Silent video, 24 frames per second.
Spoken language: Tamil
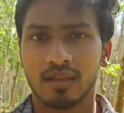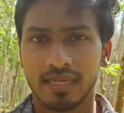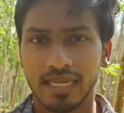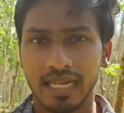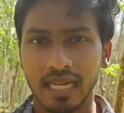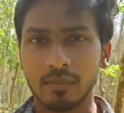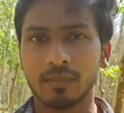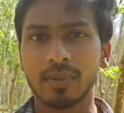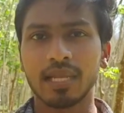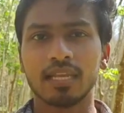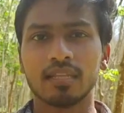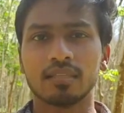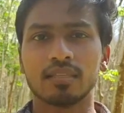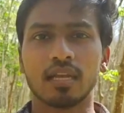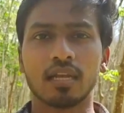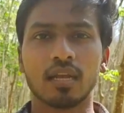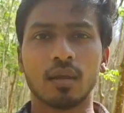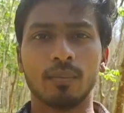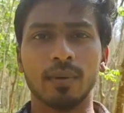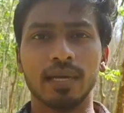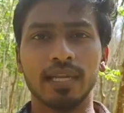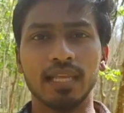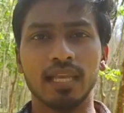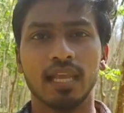நிலைமைக்கு
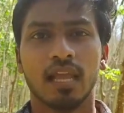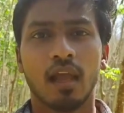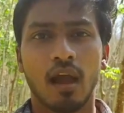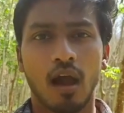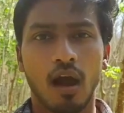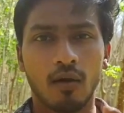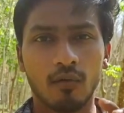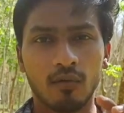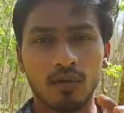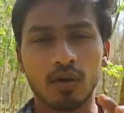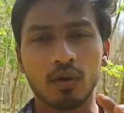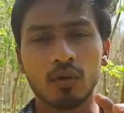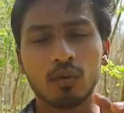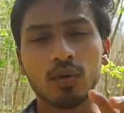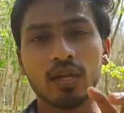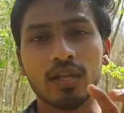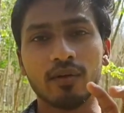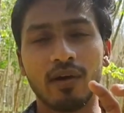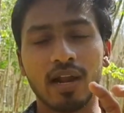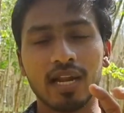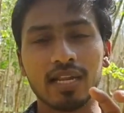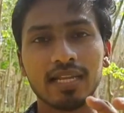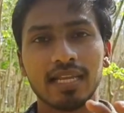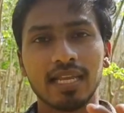தக்கபடி அவங்களுடைய
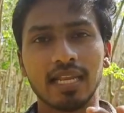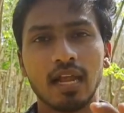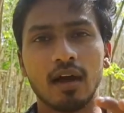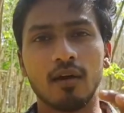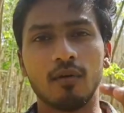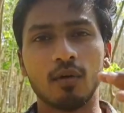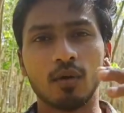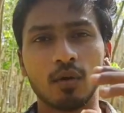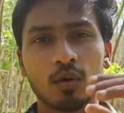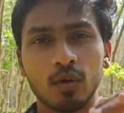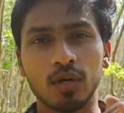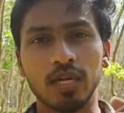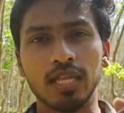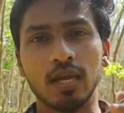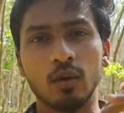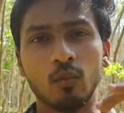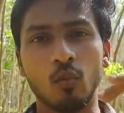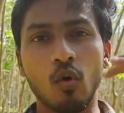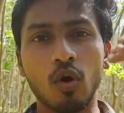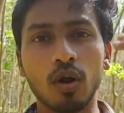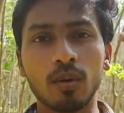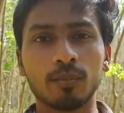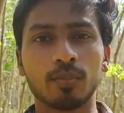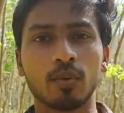வாழ்க்கையில் அவங்களுடைய
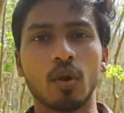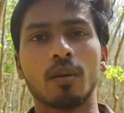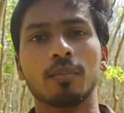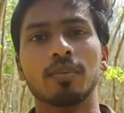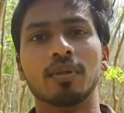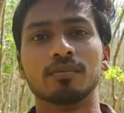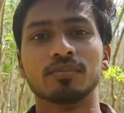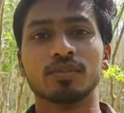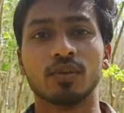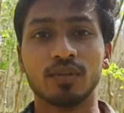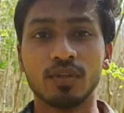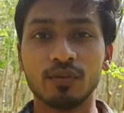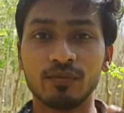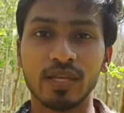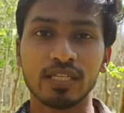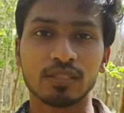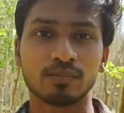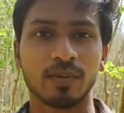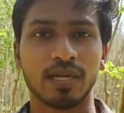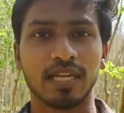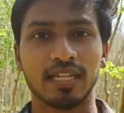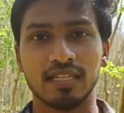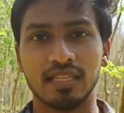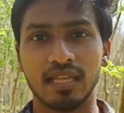ஓன் ப்ராப்ளம்ஸ் வந்து ஃபேஸ்
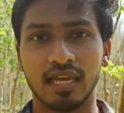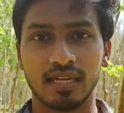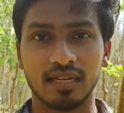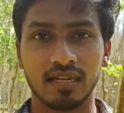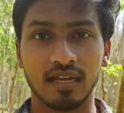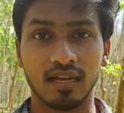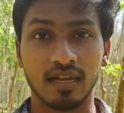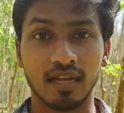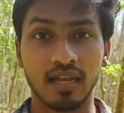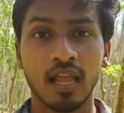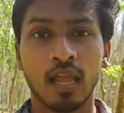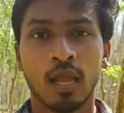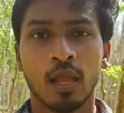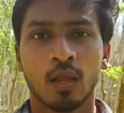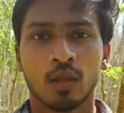பண்ணிட்டு தான் இருக்காங்க